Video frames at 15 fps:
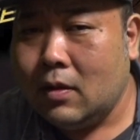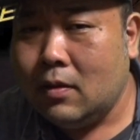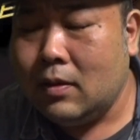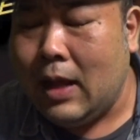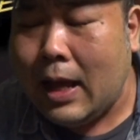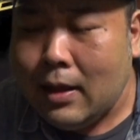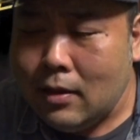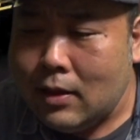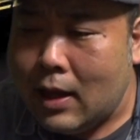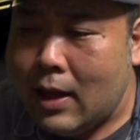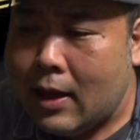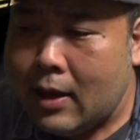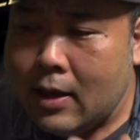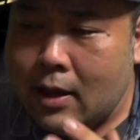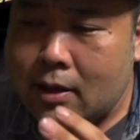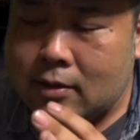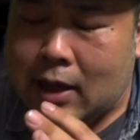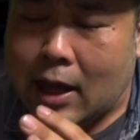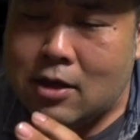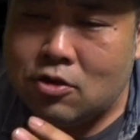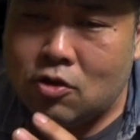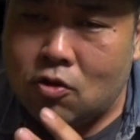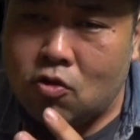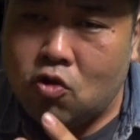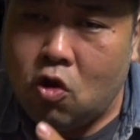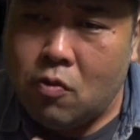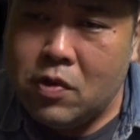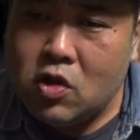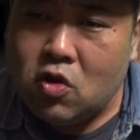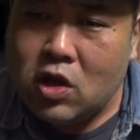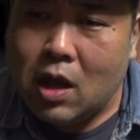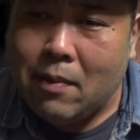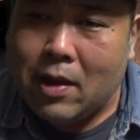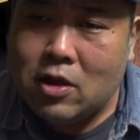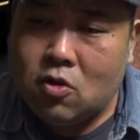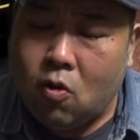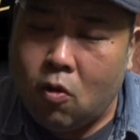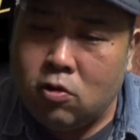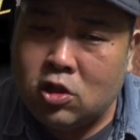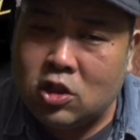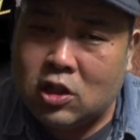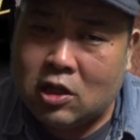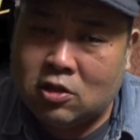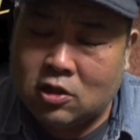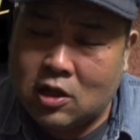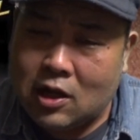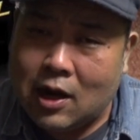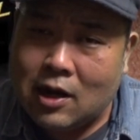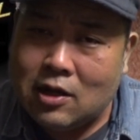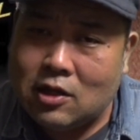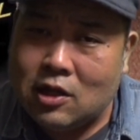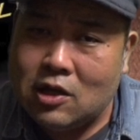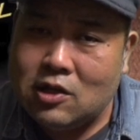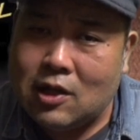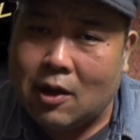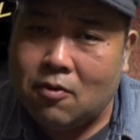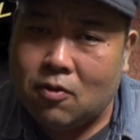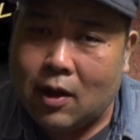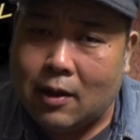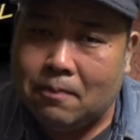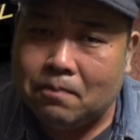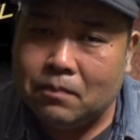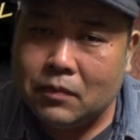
なんで最初のゴミの山に落ちて捨てられていたのか。